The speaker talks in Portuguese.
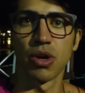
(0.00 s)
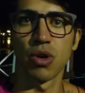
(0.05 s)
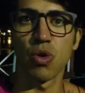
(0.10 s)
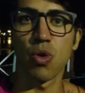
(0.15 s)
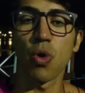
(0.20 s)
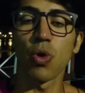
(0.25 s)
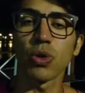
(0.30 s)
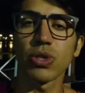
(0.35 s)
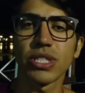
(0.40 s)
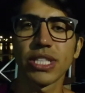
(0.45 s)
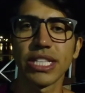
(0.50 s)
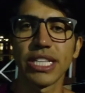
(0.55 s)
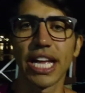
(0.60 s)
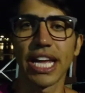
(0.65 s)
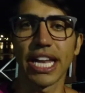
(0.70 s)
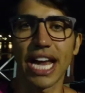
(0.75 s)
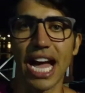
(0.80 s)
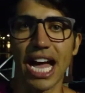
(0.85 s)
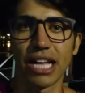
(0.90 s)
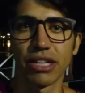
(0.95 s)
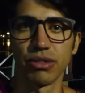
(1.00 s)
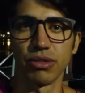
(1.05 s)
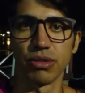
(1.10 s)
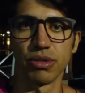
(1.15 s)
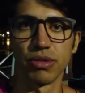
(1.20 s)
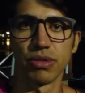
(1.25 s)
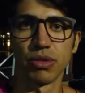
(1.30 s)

considerado